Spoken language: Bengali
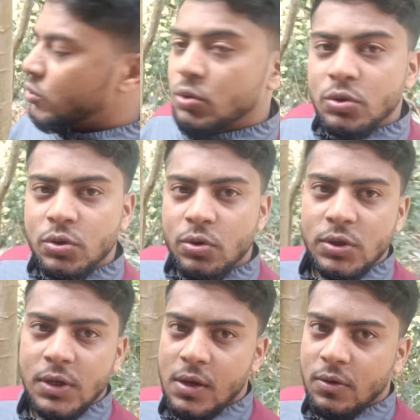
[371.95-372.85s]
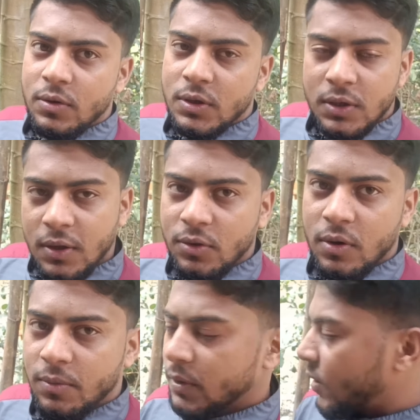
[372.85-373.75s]
শুধু শক্তিশালী করি সেটা
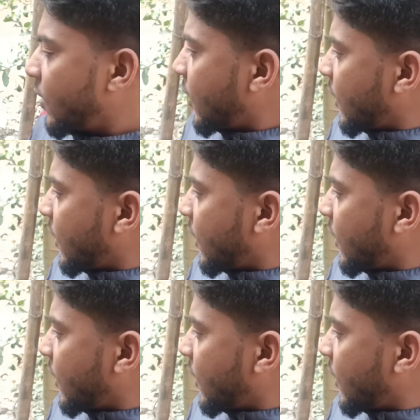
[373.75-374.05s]
তো হবে না